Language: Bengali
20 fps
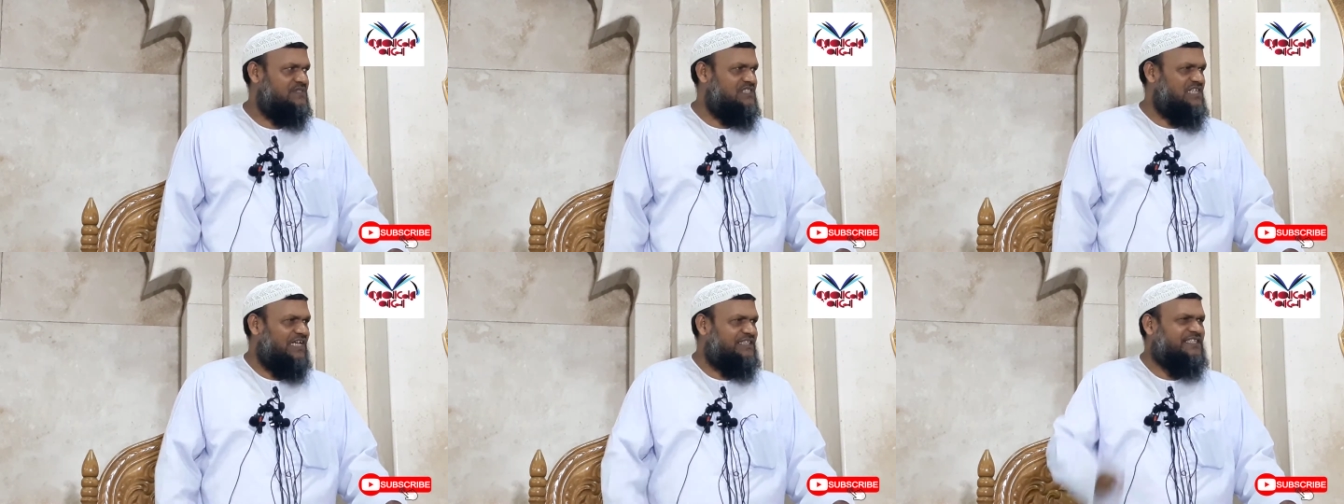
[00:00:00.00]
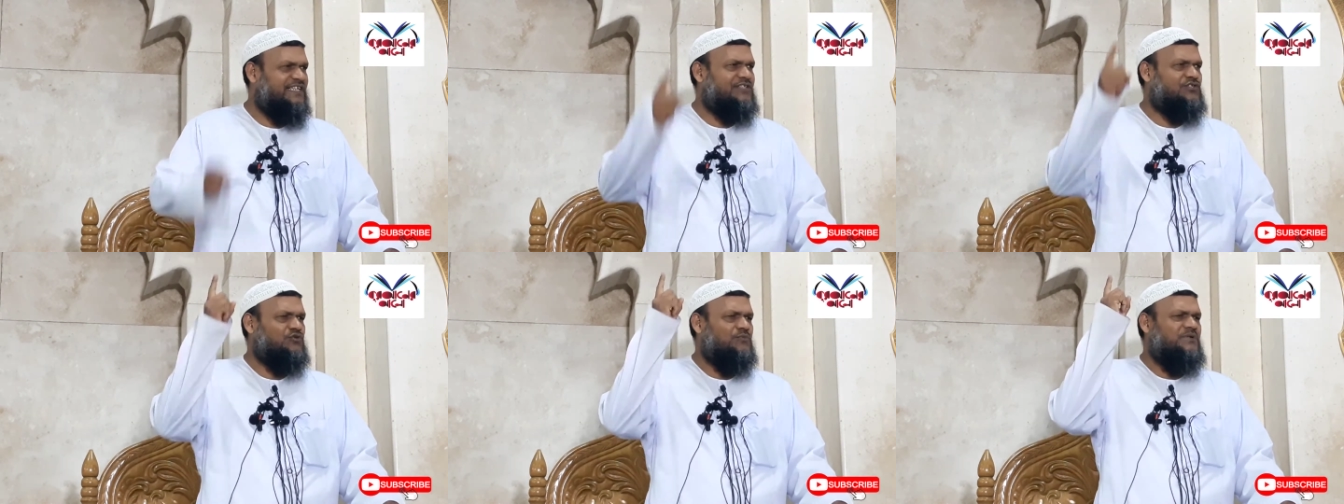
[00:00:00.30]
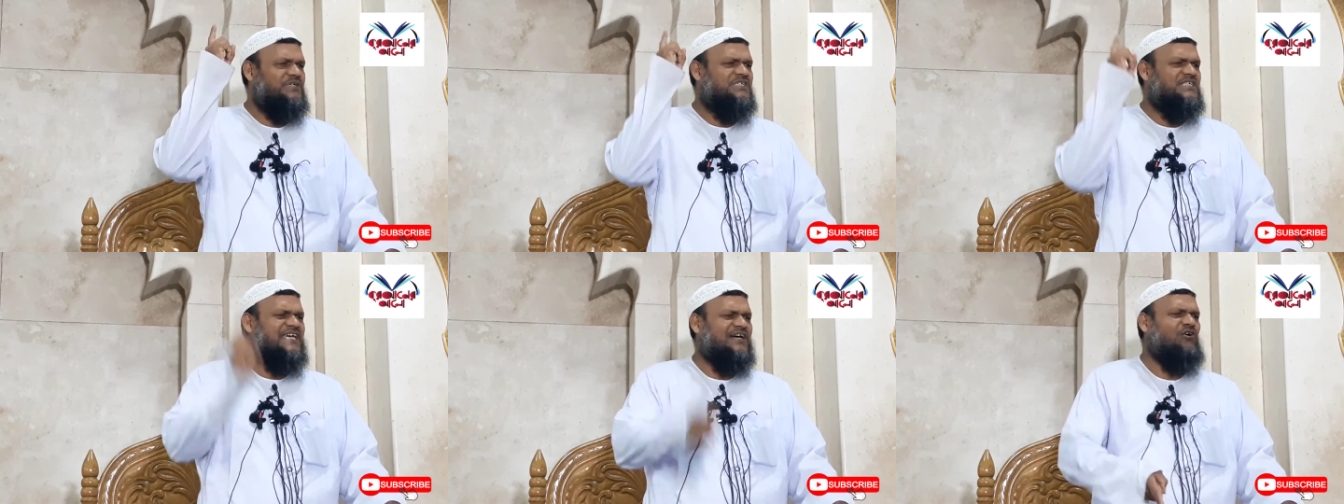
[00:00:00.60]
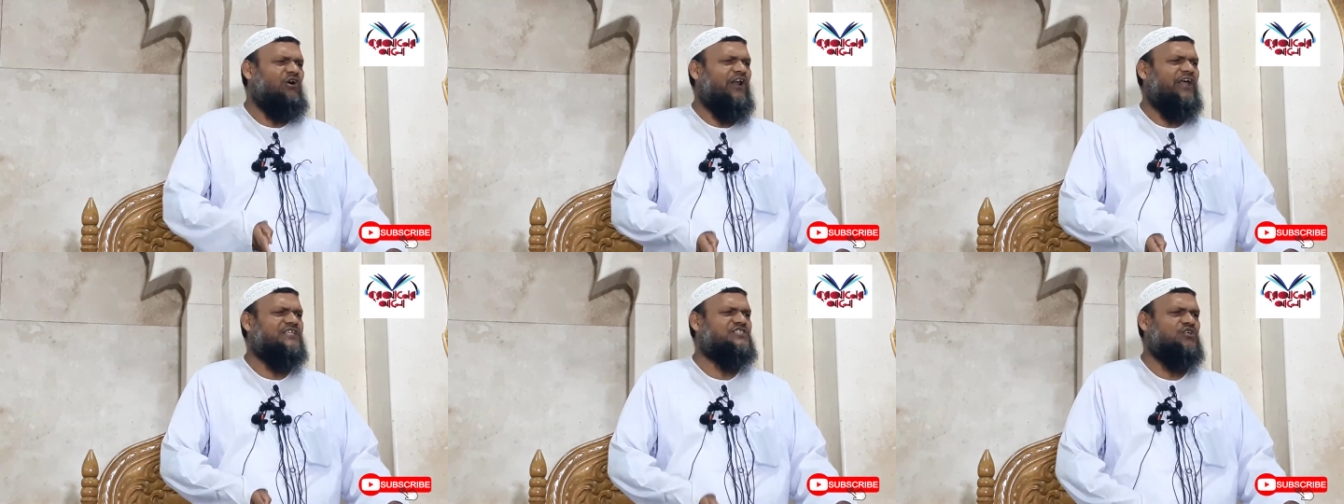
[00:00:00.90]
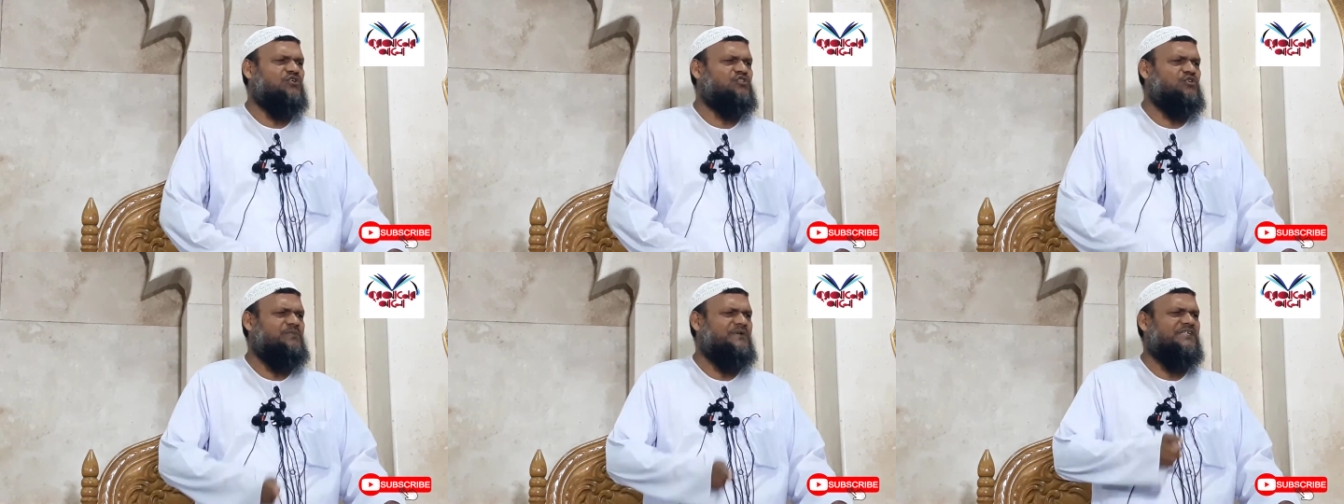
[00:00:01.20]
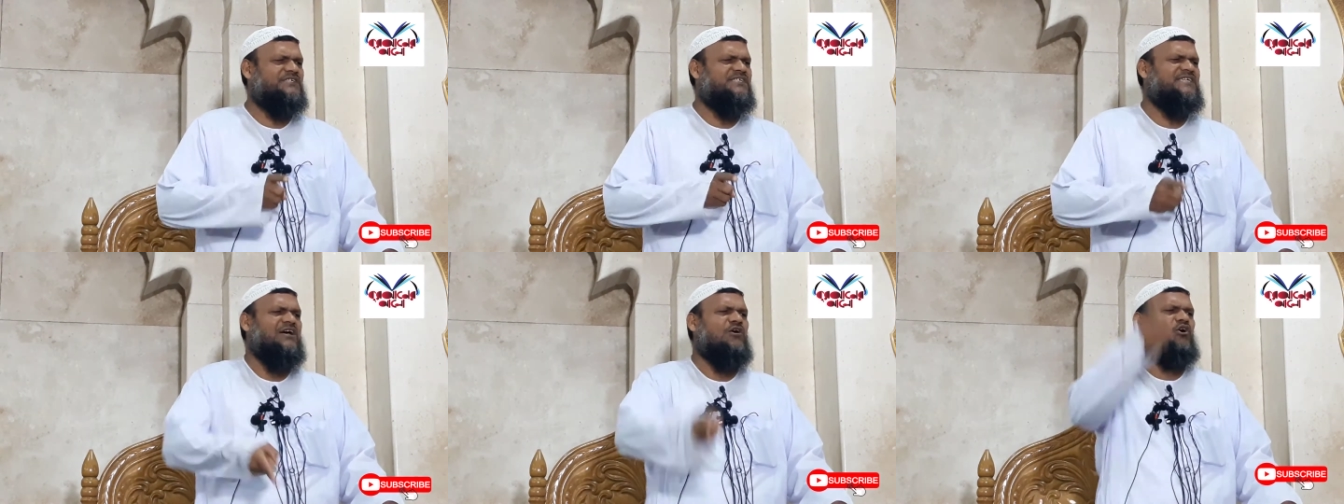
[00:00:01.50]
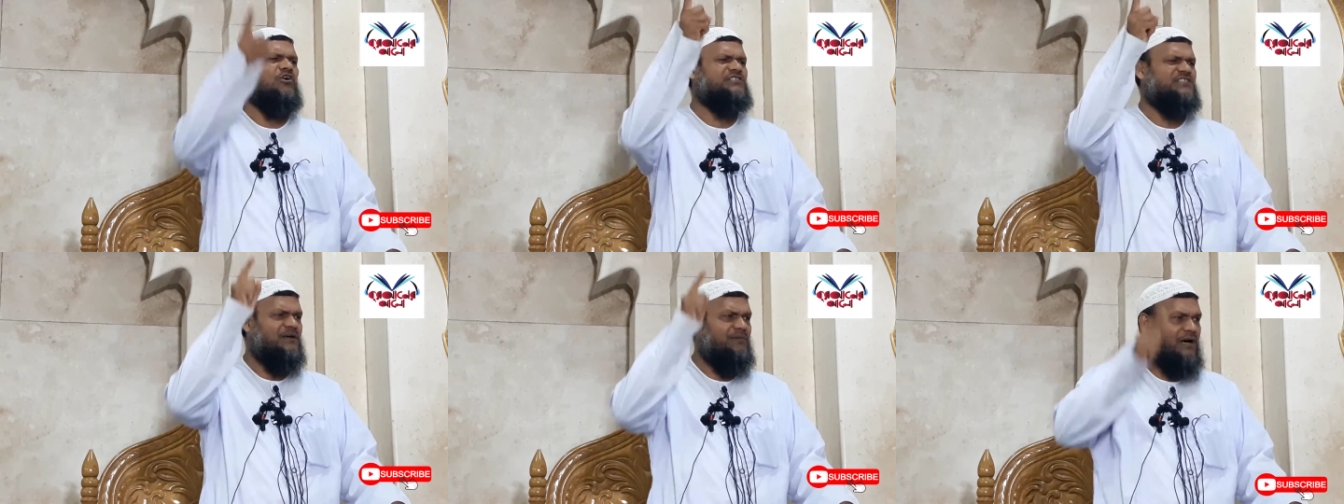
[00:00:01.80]
জাতির তুমি কি করেছ তুমি কি
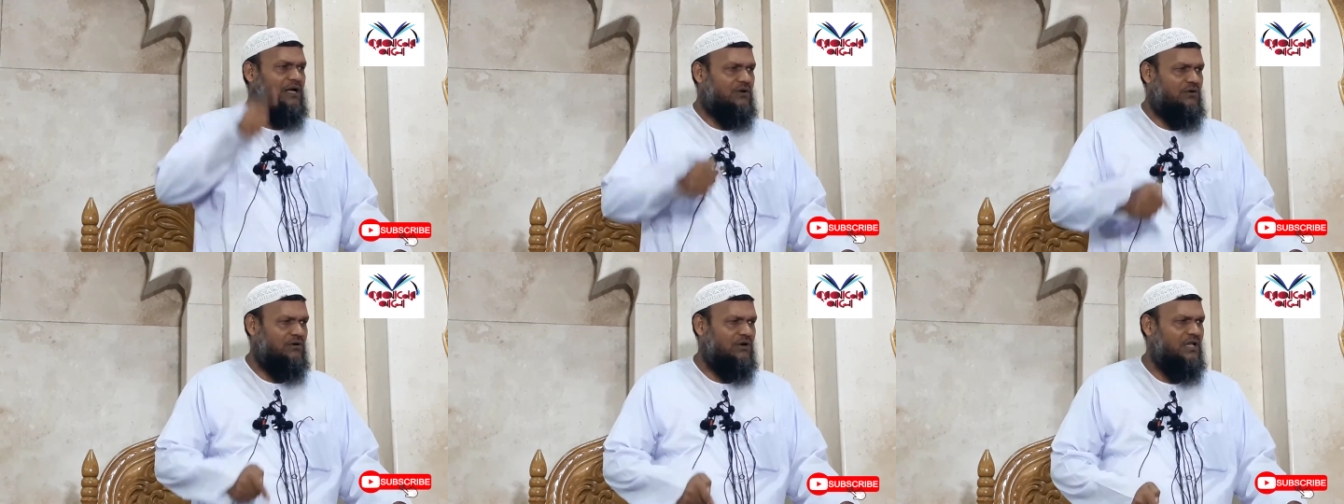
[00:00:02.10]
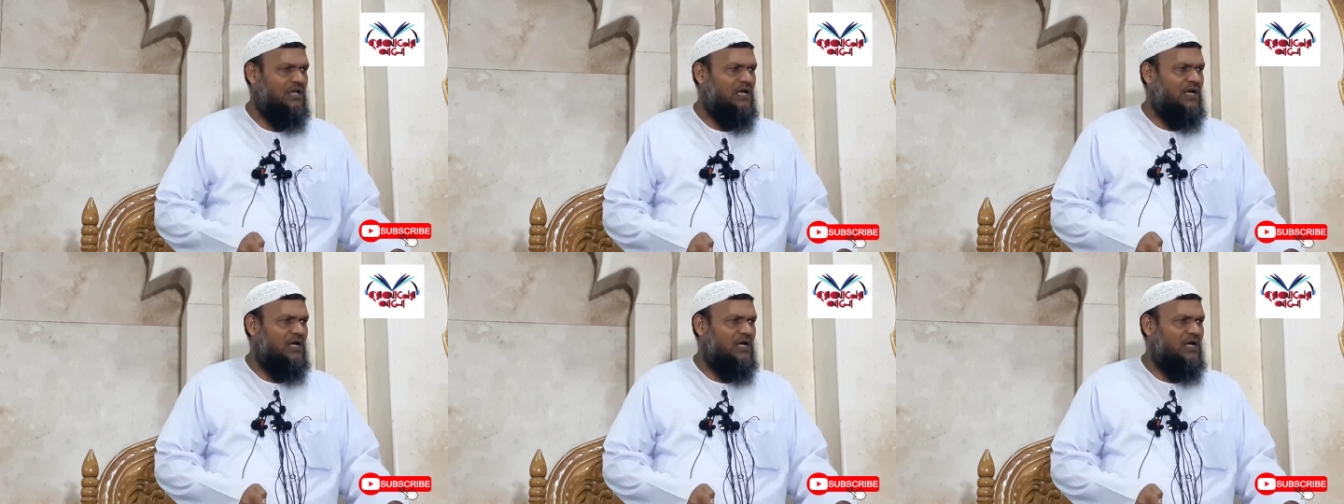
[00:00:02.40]
করতে পারো